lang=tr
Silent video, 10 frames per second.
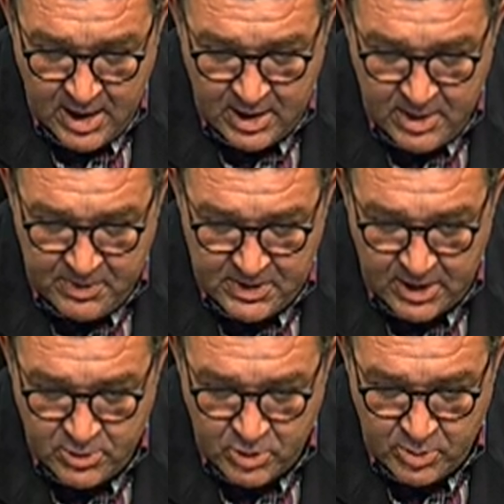Kıbrıs'ta
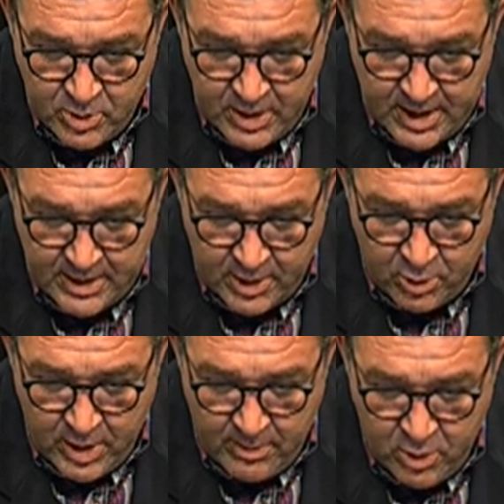çözümün ne kadar
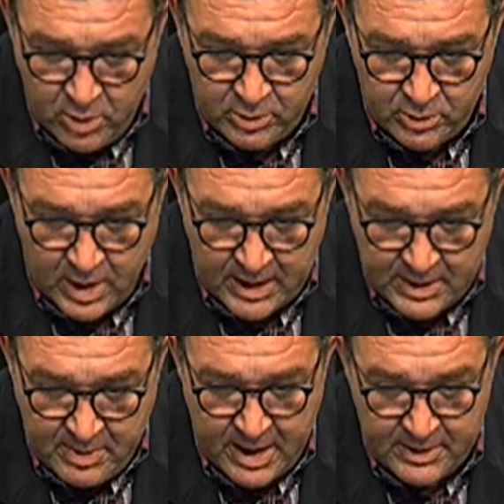önemli olduğunu
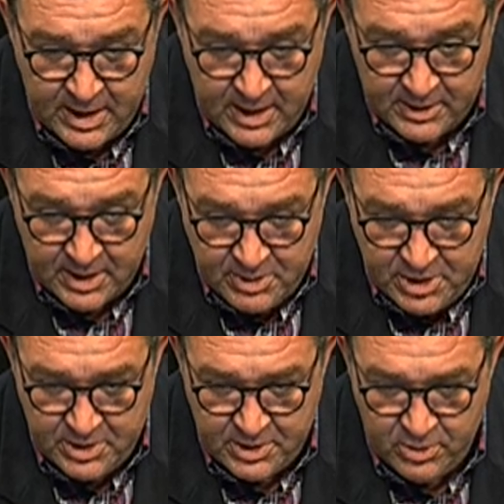anlamayanlar
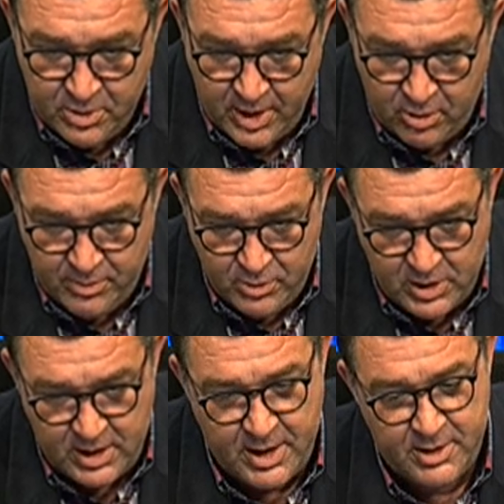anlamıştır diyor Yakup
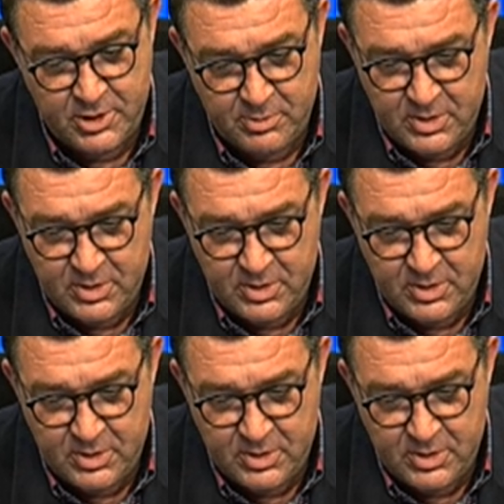Yücel kardeşim.